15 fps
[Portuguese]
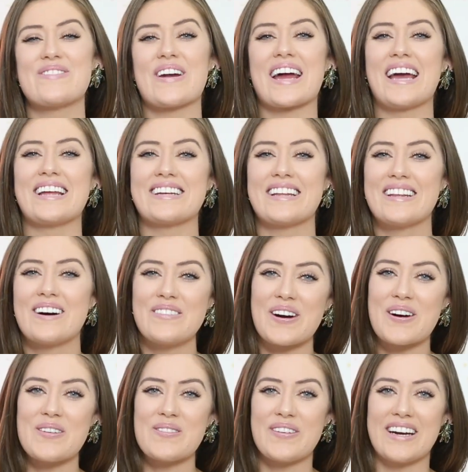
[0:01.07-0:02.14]
Pra quem ainda não me
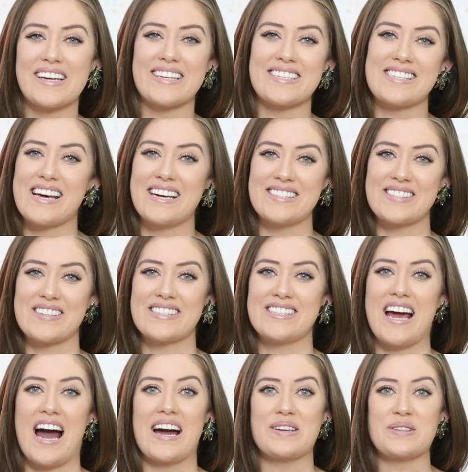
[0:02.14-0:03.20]
acompanha nas redes
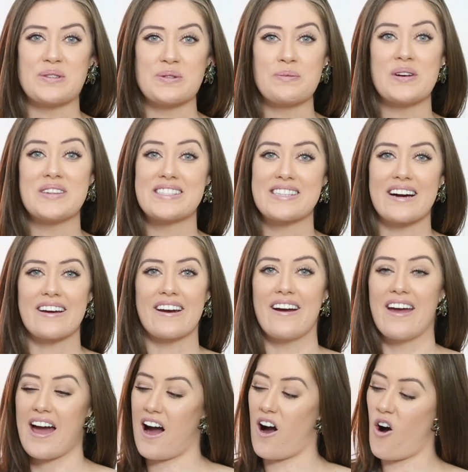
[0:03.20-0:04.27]
sociais, o meu Instagram
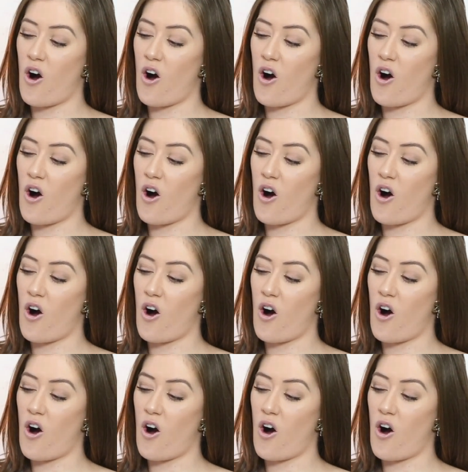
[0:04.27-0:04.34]
é